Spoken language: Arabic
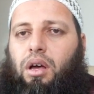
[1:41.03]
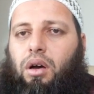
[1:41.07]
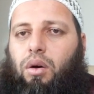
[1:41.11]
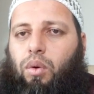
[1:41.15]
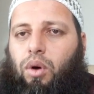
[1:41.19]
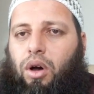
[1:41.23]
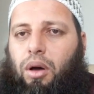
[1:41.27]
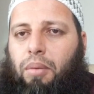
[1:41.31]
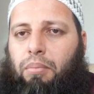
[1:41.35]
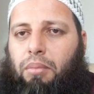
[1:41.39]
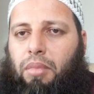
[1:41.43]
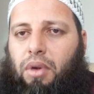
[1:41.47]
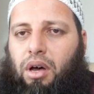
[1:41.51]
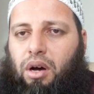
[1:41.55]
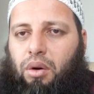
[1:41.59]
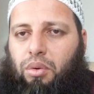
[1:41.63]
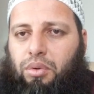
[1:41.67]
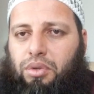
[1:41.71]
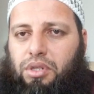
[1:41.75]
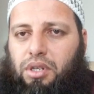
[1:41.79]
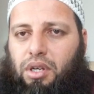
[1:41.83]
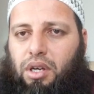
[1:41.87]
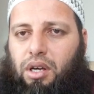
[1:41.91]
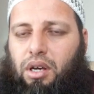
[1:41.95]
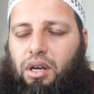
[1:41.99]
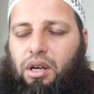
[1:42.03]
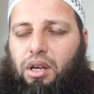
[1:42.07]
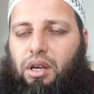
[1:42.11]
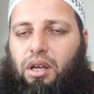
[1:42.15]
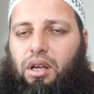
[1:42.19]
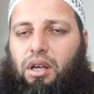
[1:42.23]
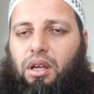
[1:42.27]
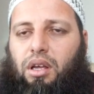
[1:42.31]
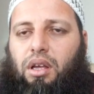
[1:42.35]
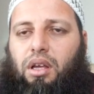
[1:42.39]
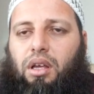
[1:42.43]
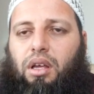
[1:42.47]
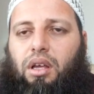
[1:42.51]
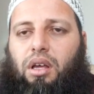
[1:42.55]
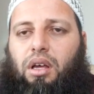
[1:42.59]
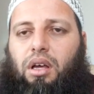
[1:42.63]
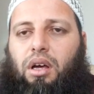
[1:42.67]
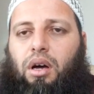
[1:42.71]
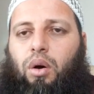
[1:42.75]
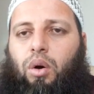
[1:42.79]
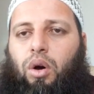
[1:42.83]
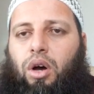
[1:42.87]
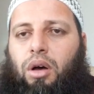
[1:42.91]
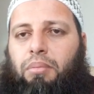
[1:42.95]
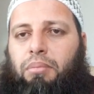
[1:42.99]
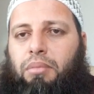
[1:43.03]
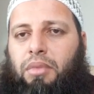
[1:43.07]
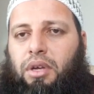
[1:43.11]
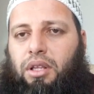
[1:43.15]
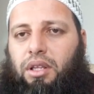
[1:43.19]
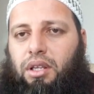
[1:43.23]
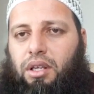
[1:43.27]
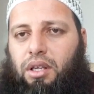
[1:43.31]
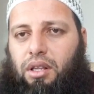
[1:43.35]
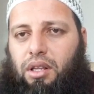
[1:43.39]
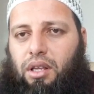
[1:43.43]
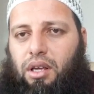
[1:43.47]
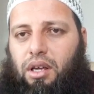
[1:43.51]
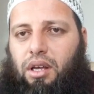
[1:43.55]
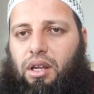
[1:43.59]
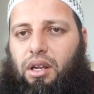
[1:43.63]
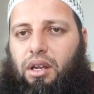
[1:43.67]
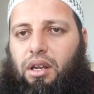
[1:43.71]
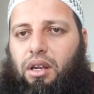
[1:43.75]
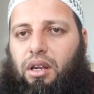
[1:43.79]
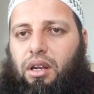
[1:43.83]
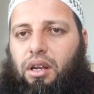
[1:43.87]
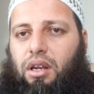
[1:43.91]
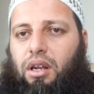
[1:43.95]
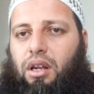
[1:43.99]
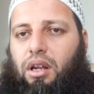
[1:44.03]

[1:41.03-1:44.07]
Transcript: أو أما أوساخ أو أما ديدان